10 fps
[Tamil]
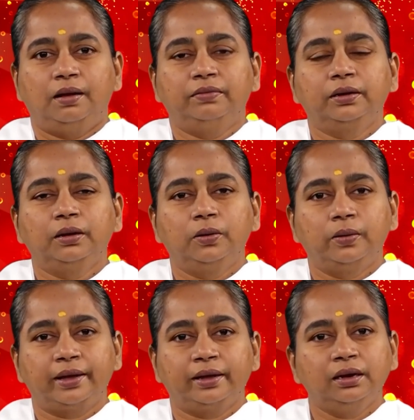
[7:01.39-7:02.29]

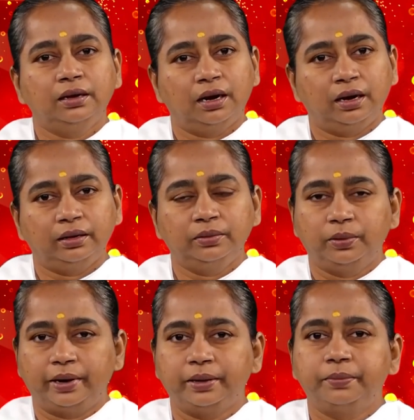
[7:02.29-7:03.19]
அவங்களுடைய நடை
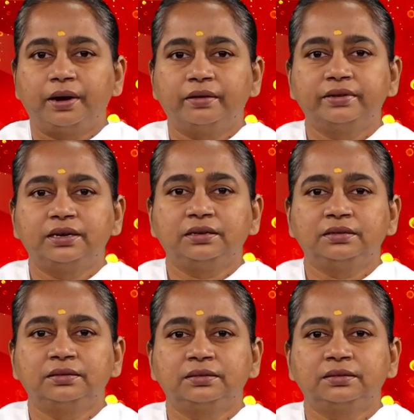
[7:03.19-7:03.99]
உடை பாவனை